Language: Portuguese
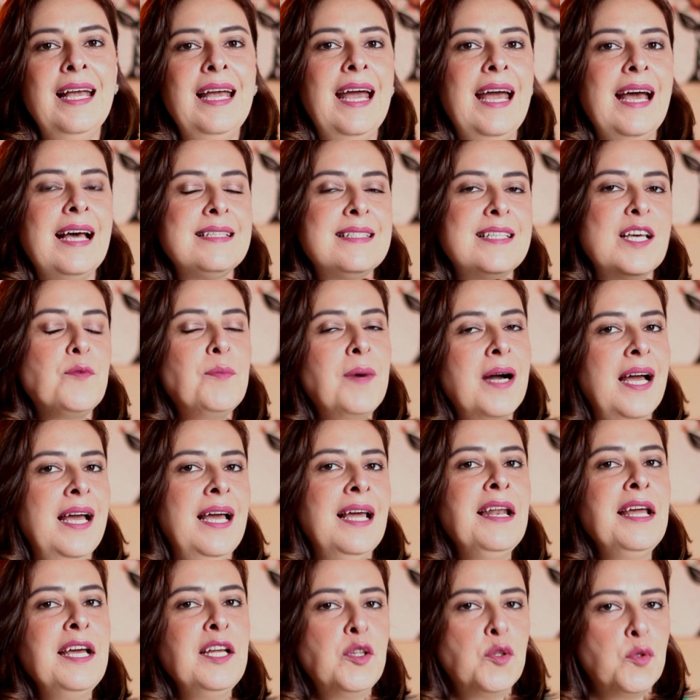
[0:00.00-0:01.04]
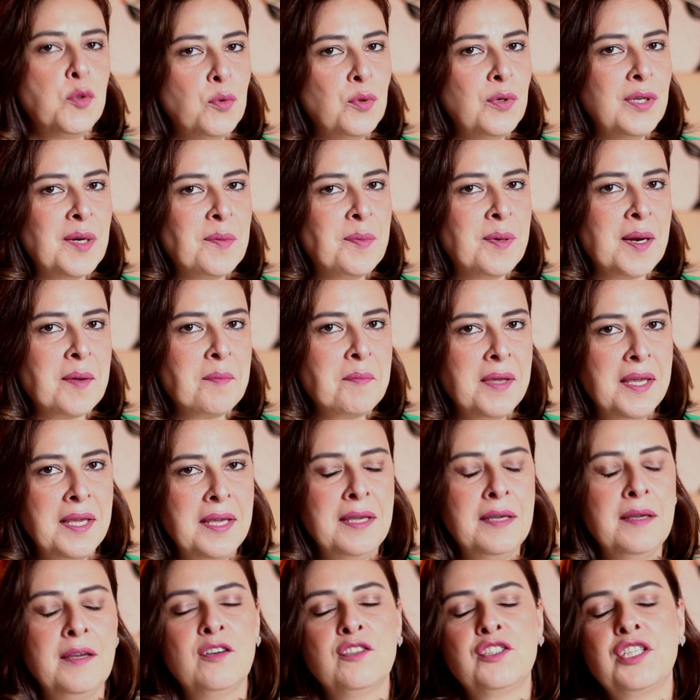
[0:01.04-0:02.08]
Essa é uma releitura para
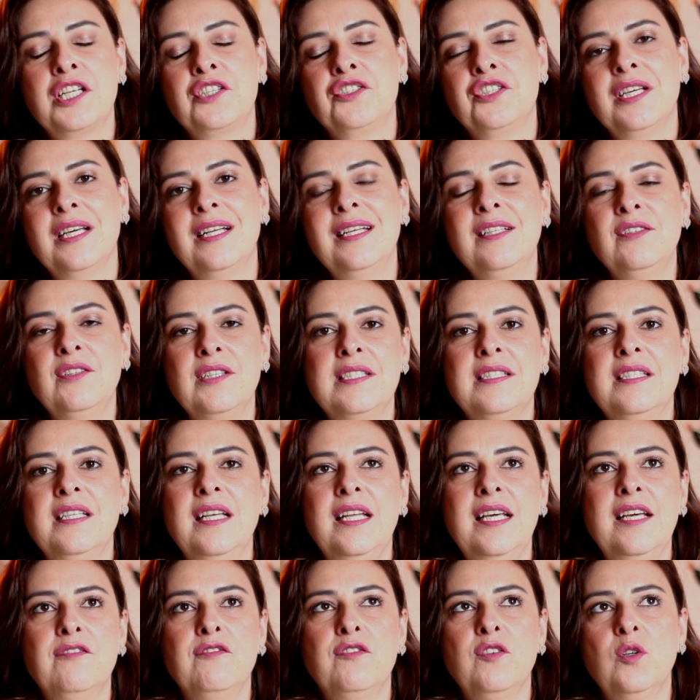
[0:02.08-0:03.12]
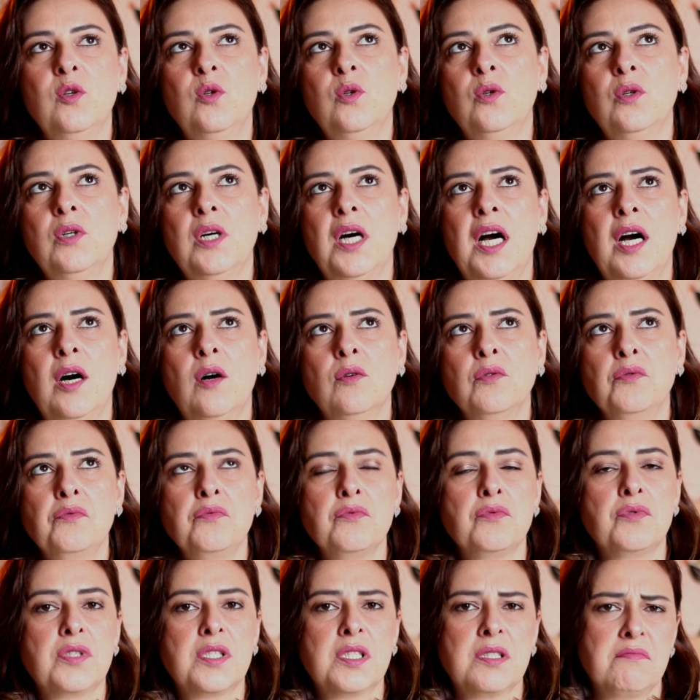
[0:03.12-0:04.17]
mim. Eu já tinha lido esse livro há
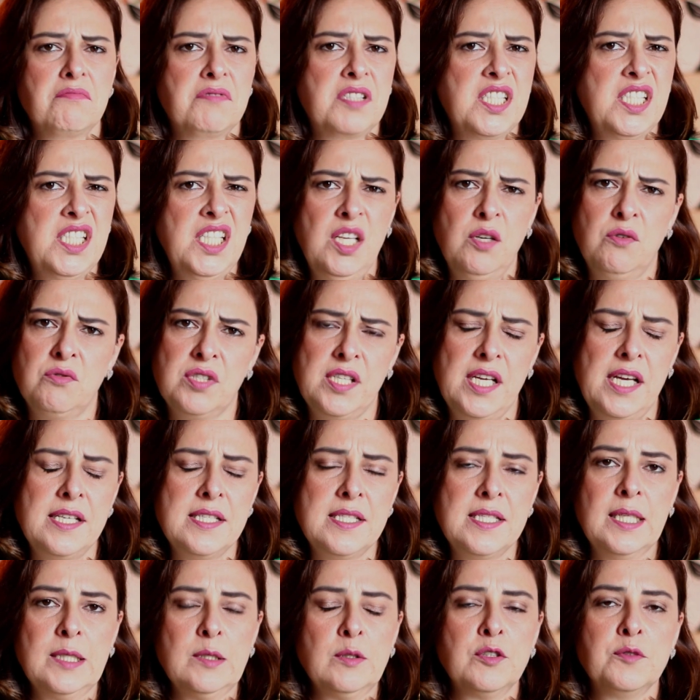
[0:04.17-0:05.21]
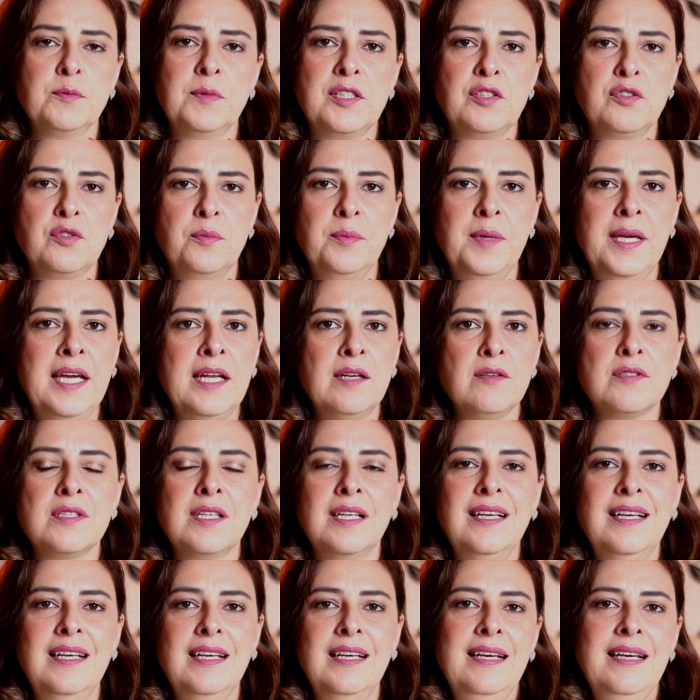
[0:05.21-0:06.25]
uns 5, 6 anos mais ou menos
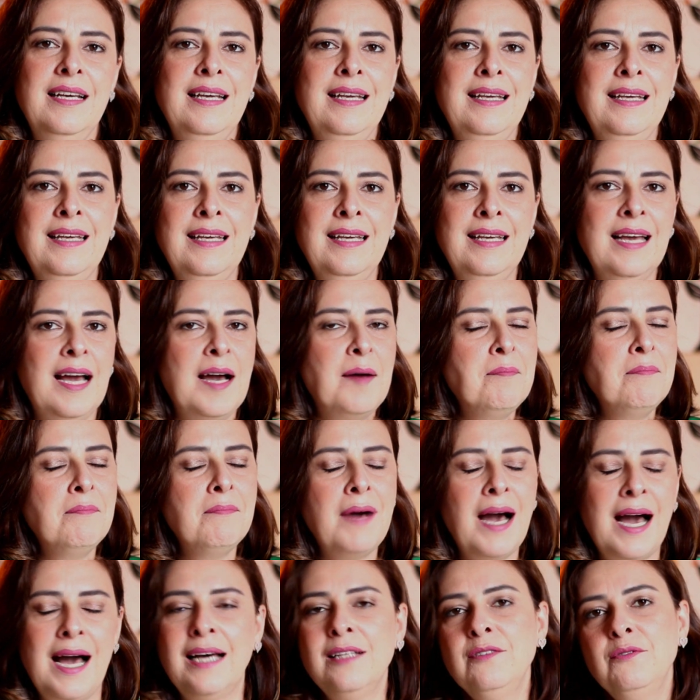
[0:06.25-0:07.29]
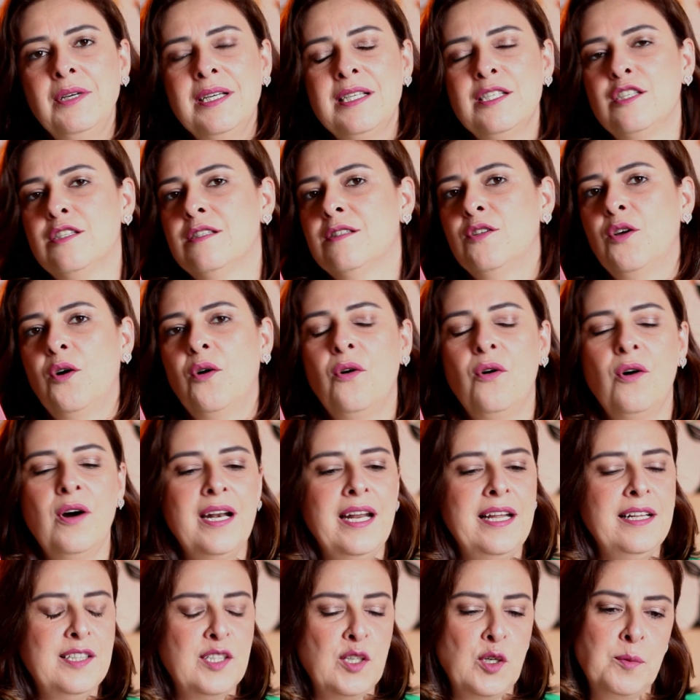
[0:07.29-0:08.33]
e amado a
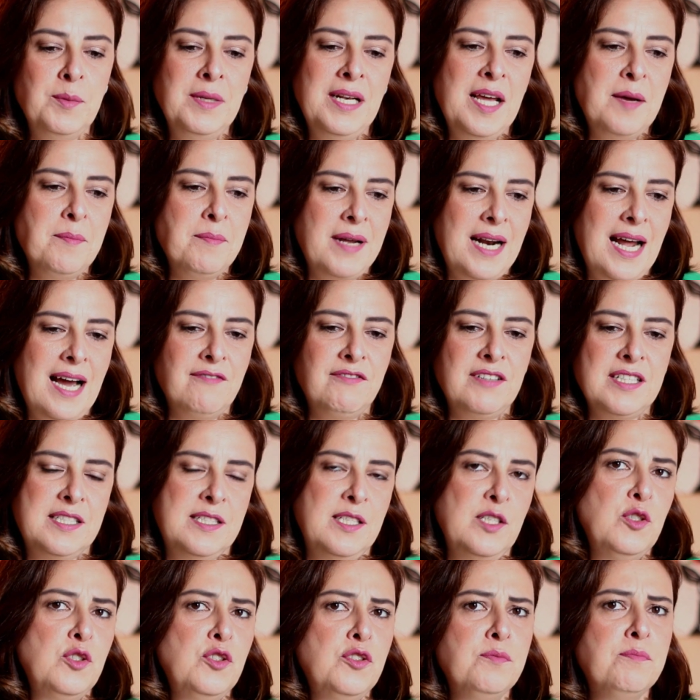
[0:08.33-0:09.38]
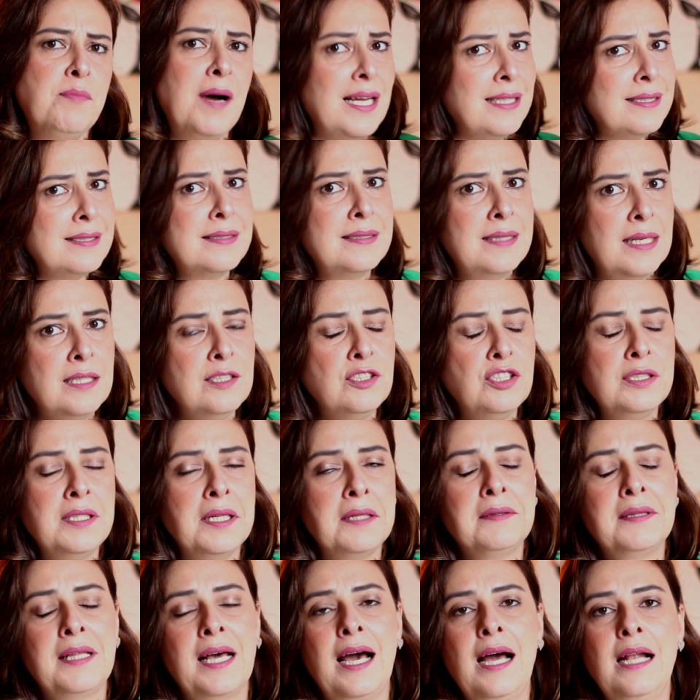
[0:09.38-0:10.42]
história, então eu me lembrava assim de bastante
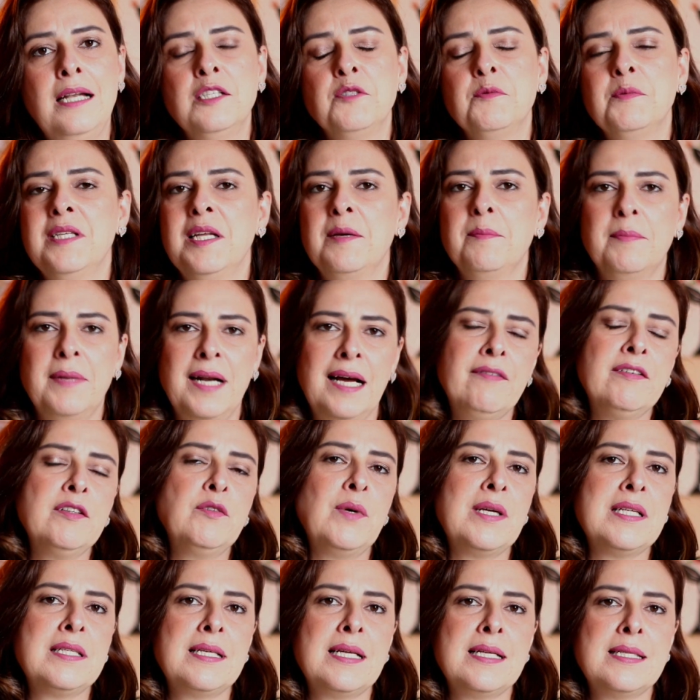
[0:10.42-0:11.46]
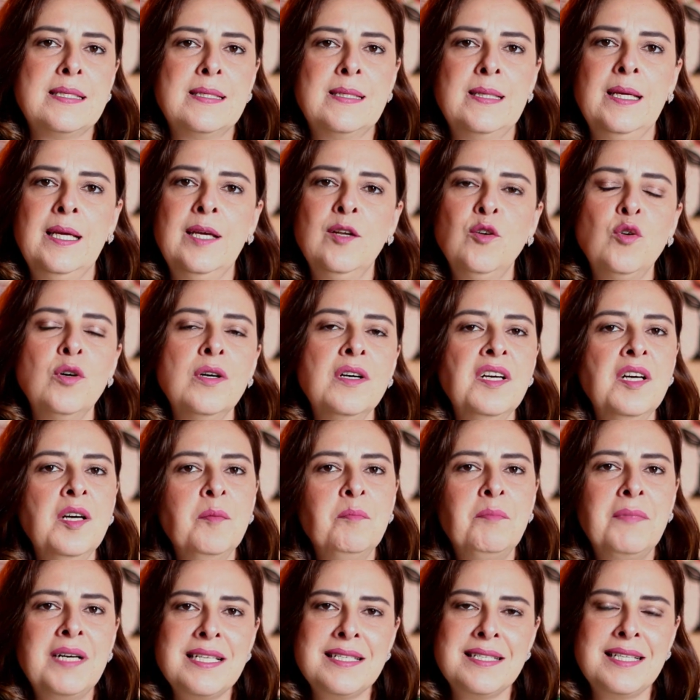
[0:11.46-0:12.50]
detalhes, me lembrava do assassino,
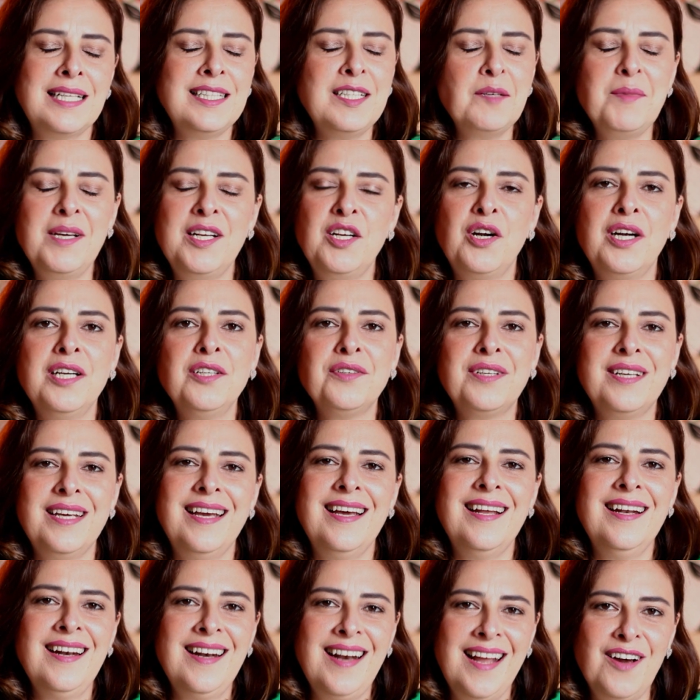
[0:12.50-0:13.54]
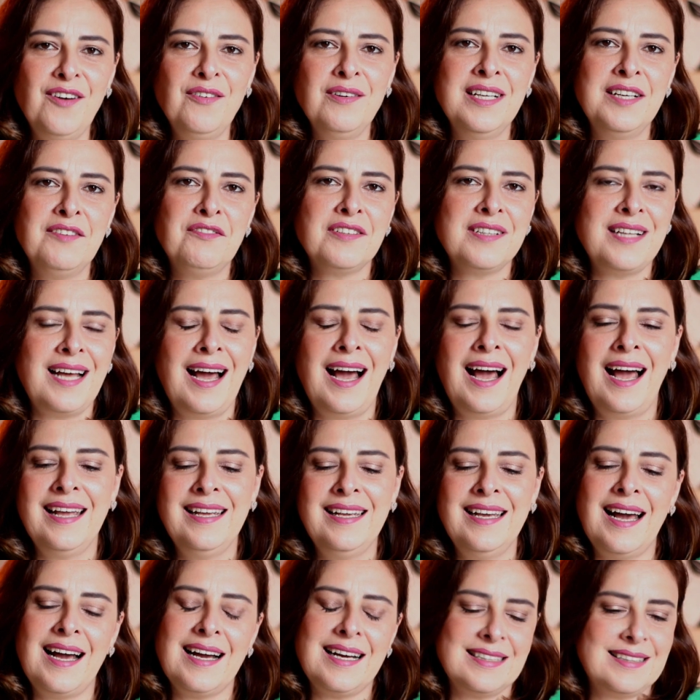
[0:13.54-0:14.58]
mas nada melhor do que reler o livro da
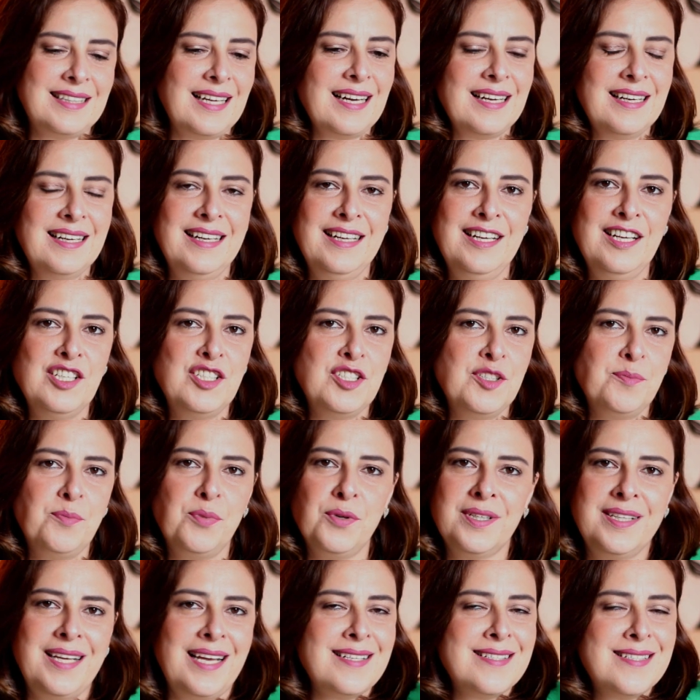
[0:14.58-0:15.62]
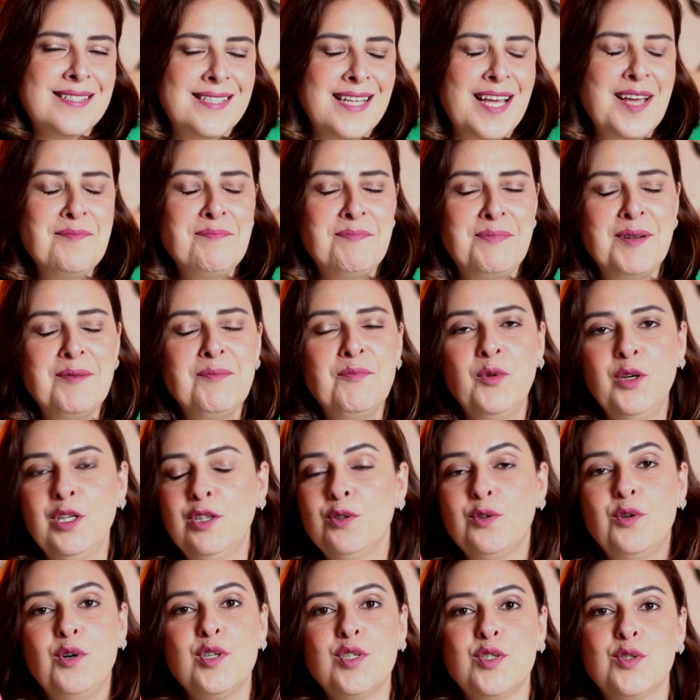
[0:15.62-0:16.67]
rainha Agatha Christie, porque é sempre
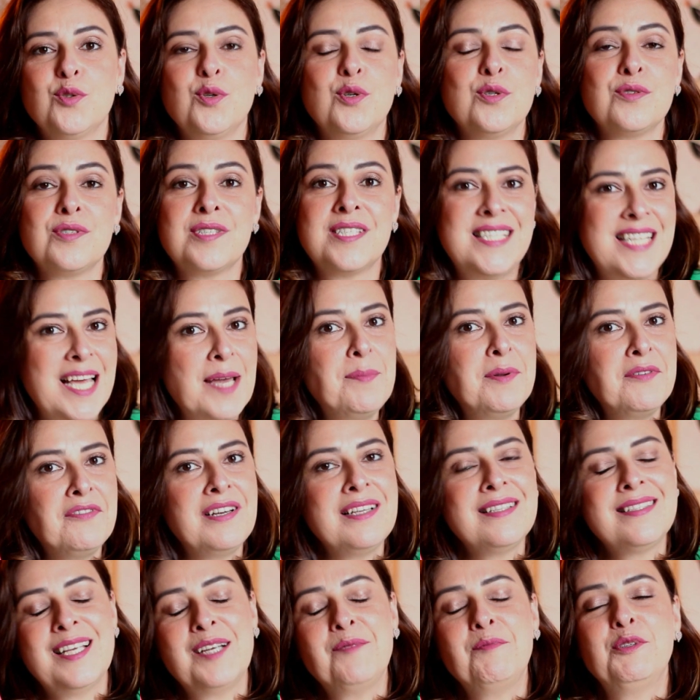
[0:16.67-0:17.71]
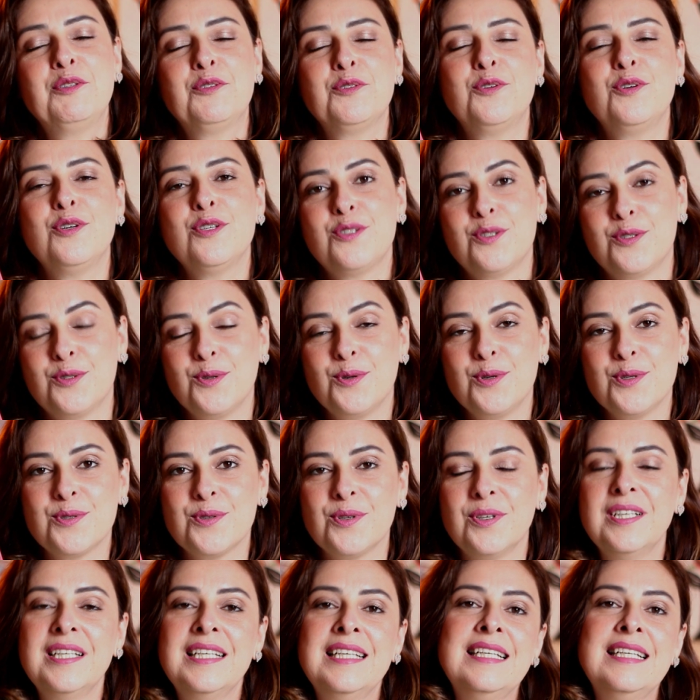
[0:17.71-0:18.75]
muito gostoso, sempre vai ser muito
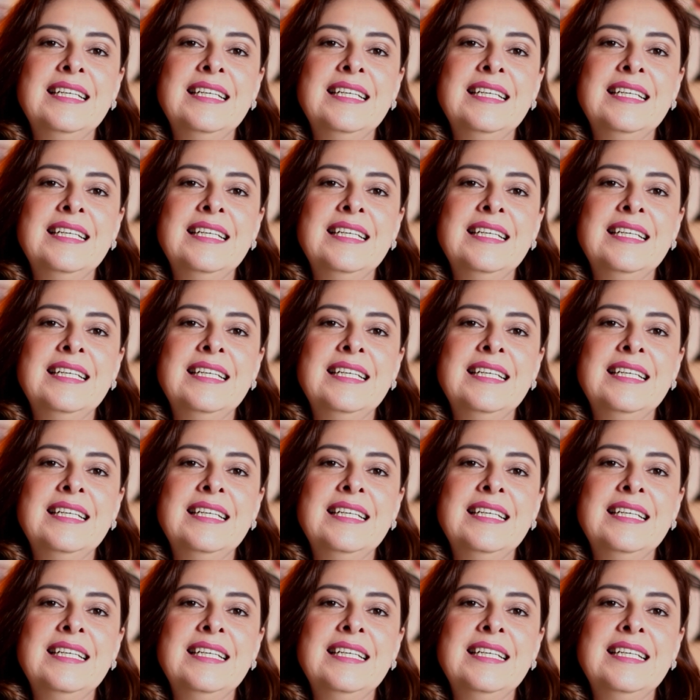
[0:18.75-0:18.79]
gostoso.